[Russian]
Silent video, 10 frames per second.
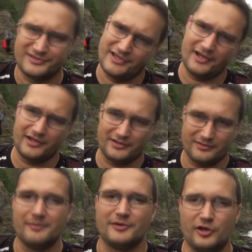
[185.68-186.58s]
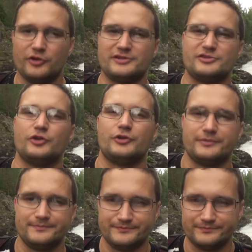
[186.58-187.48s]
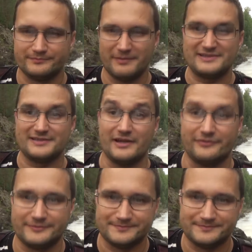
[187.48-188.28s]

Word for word: доехать определенно стоит. Must